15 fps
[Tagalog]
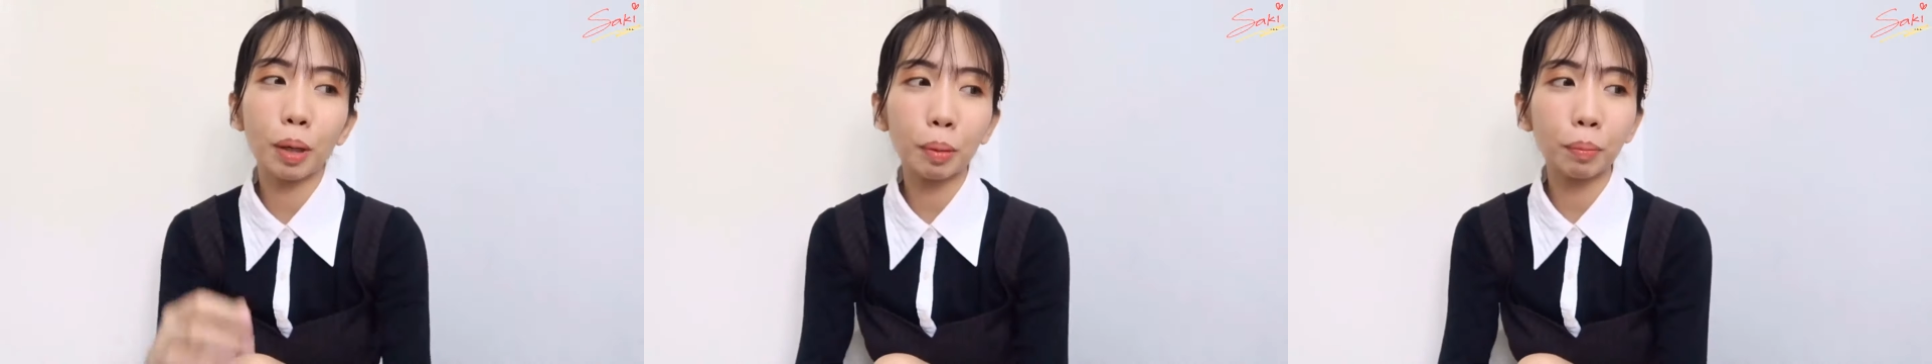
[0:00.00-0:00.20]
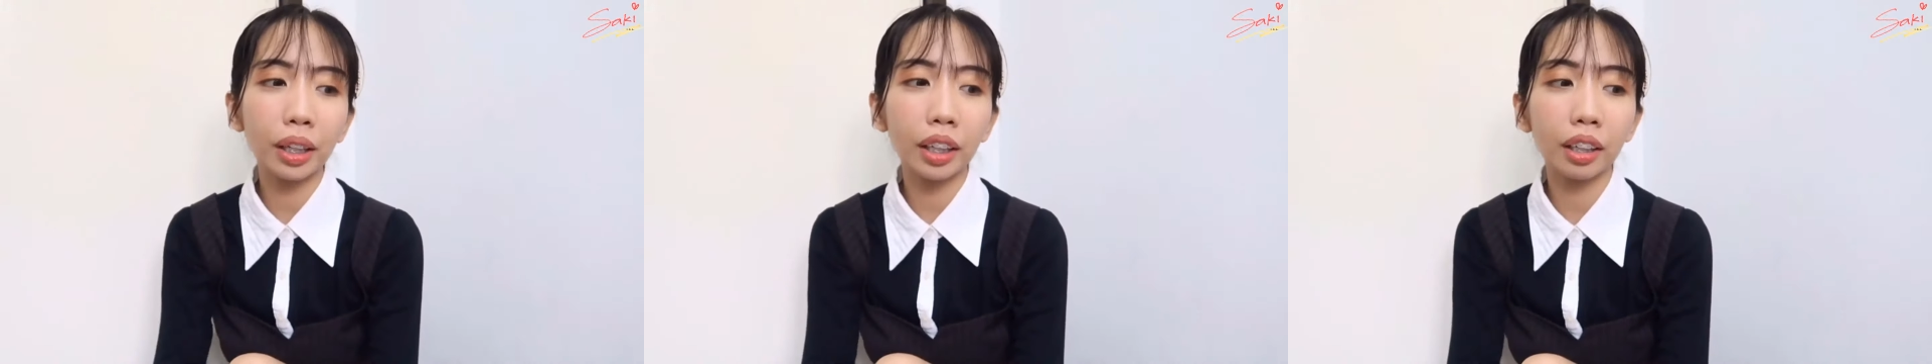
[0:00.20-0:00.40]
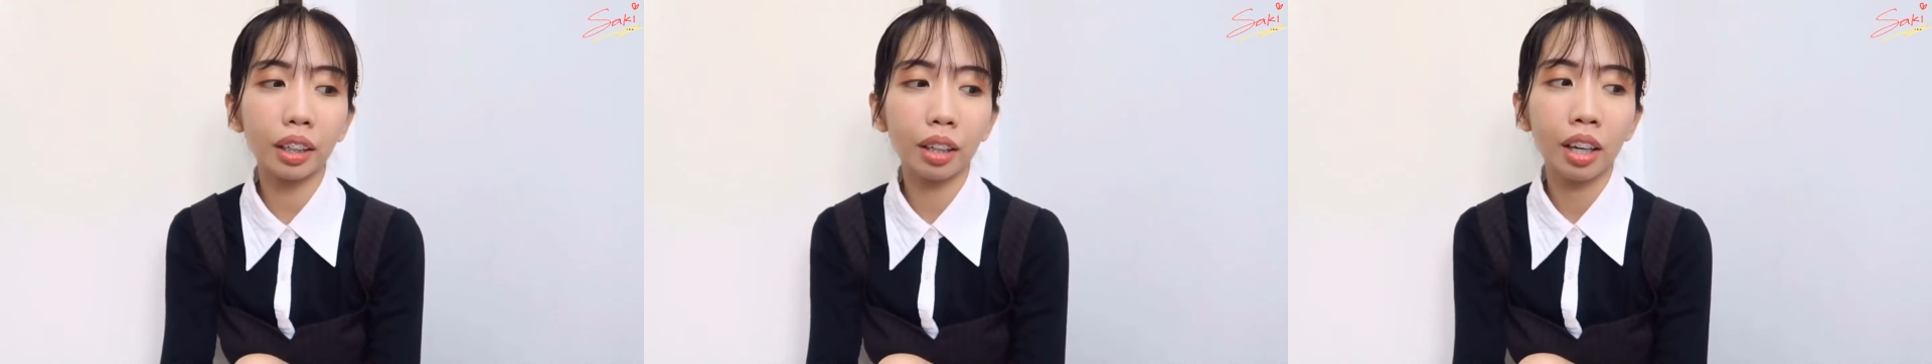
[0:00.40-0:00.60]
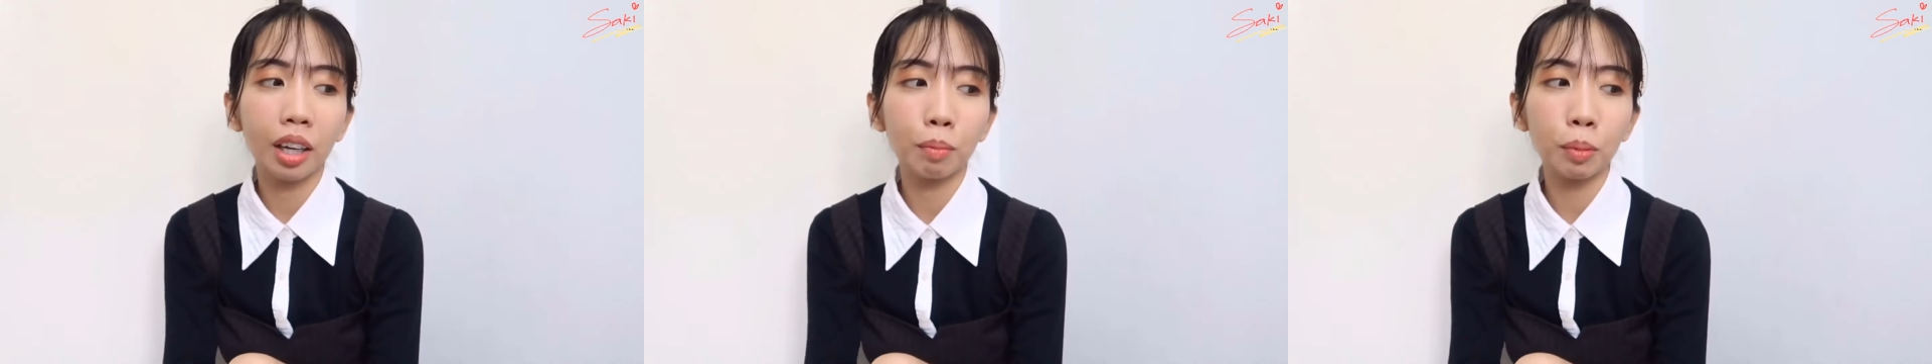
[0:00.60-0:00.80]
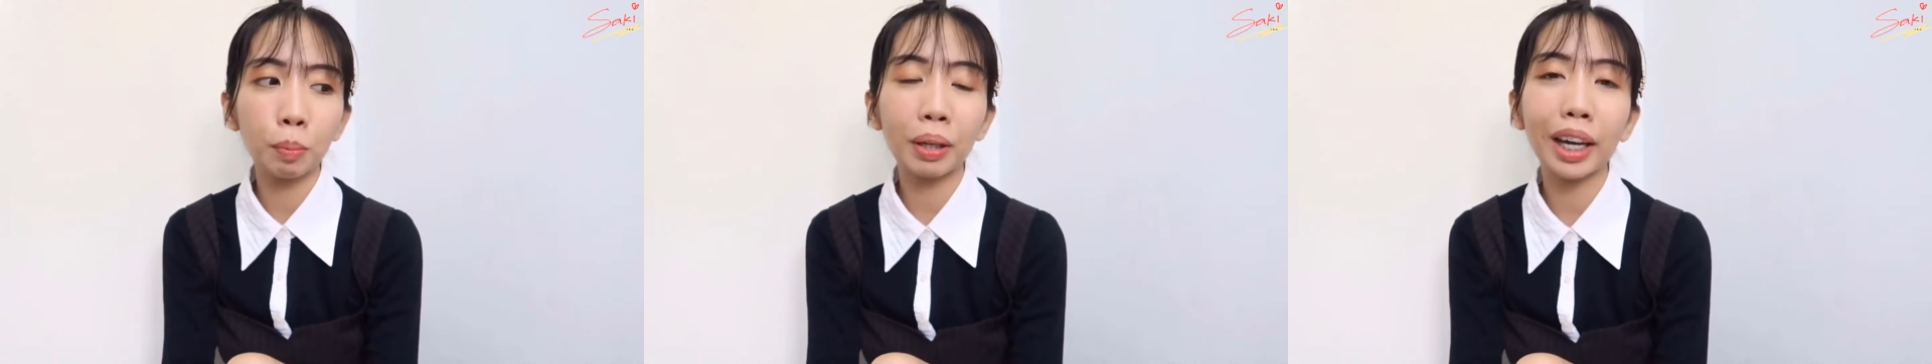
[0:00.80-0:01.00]
Pag may,
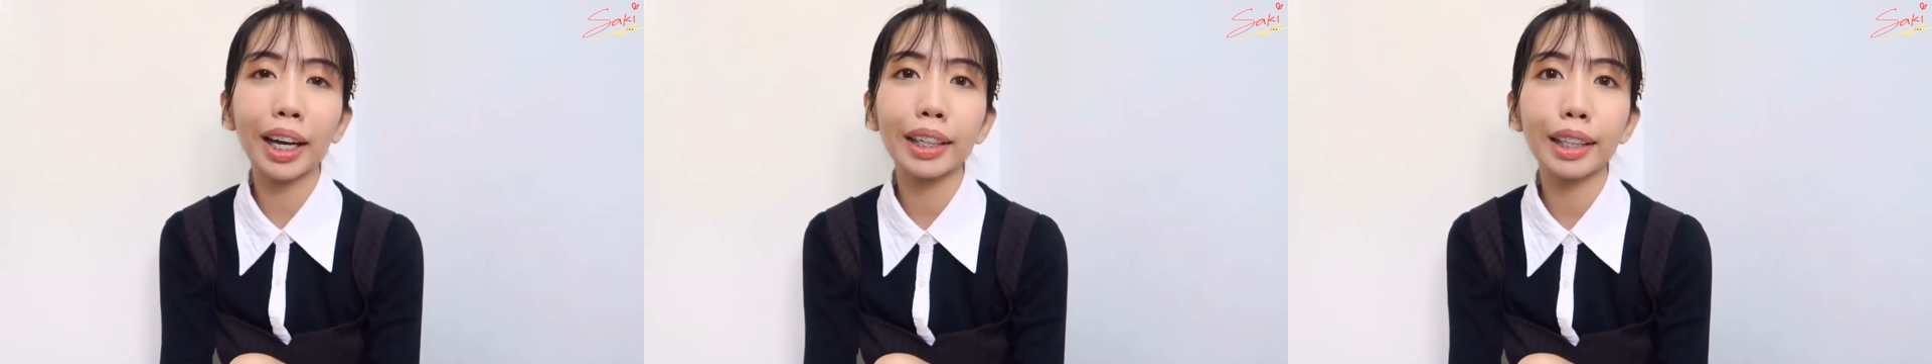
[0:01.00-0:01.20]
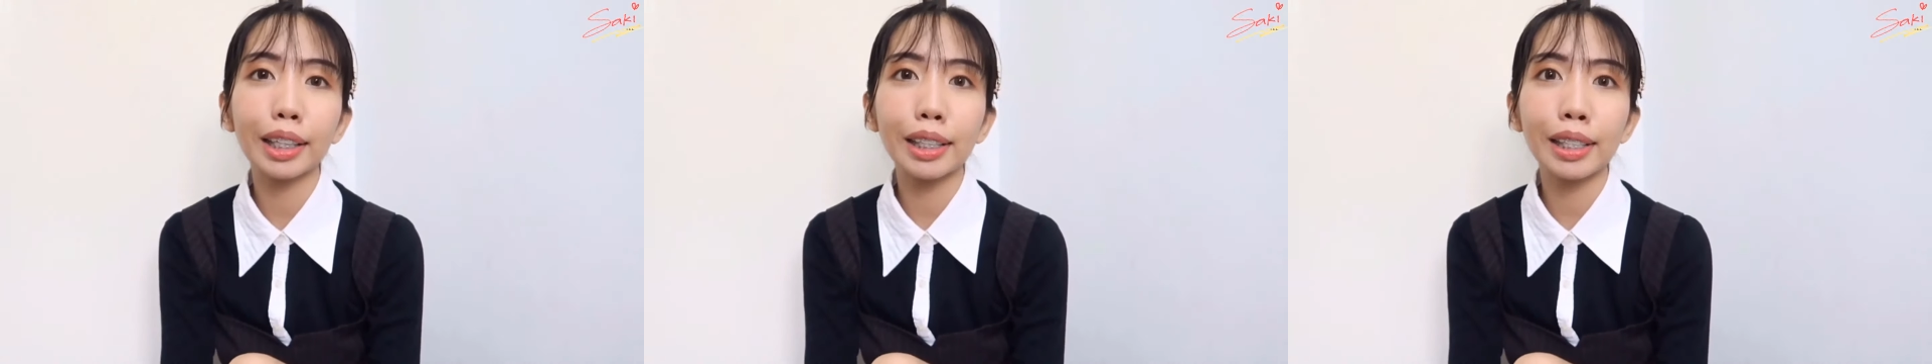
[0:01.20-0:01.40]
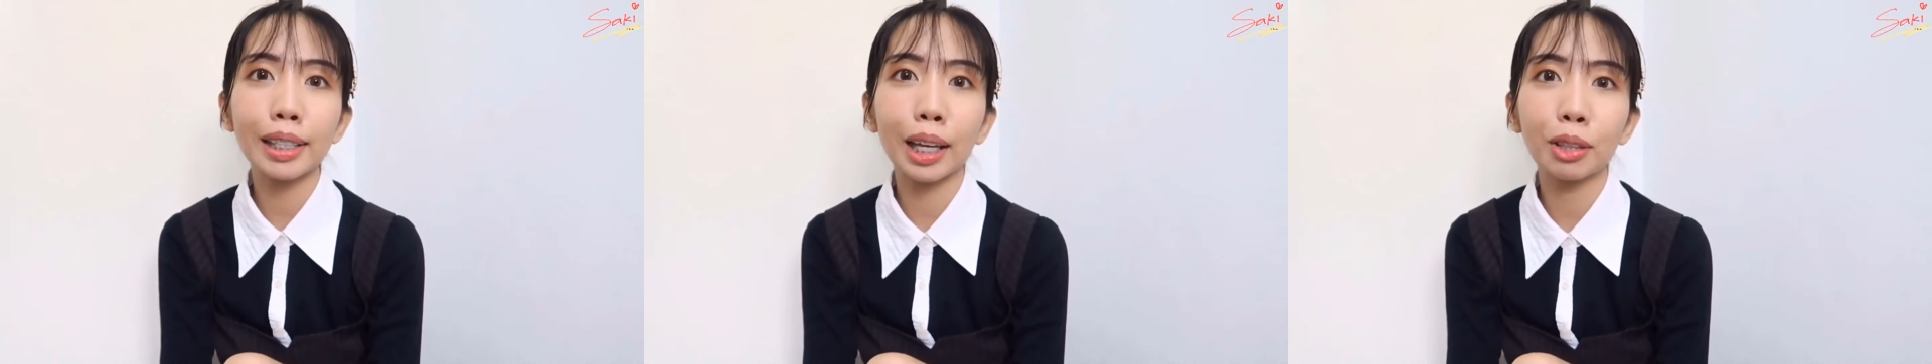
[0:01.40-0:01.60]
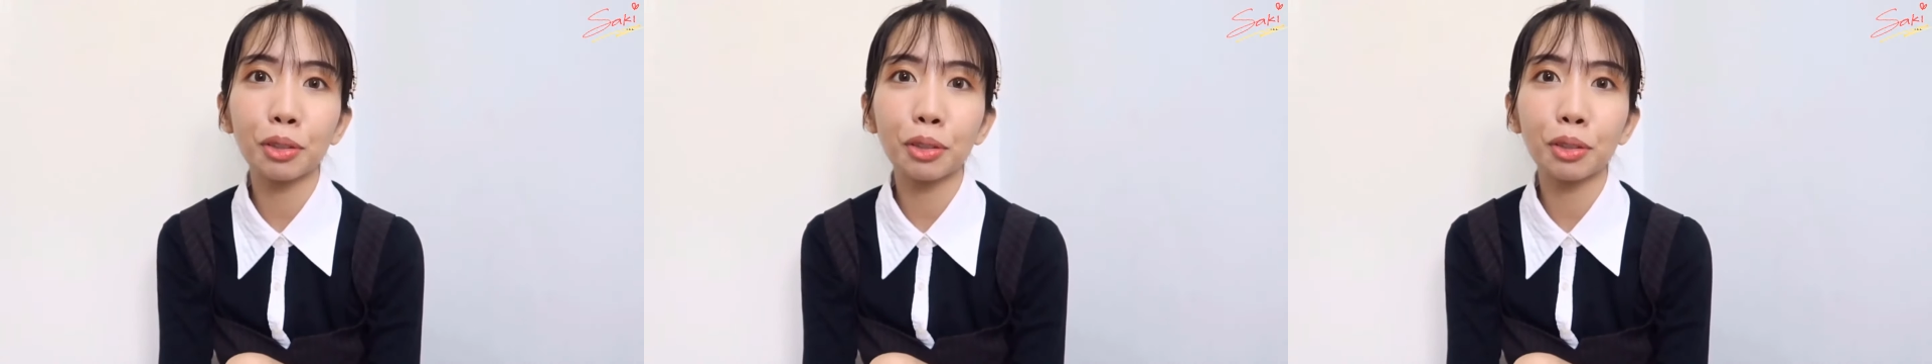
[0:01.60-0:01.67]
may pag-guidance,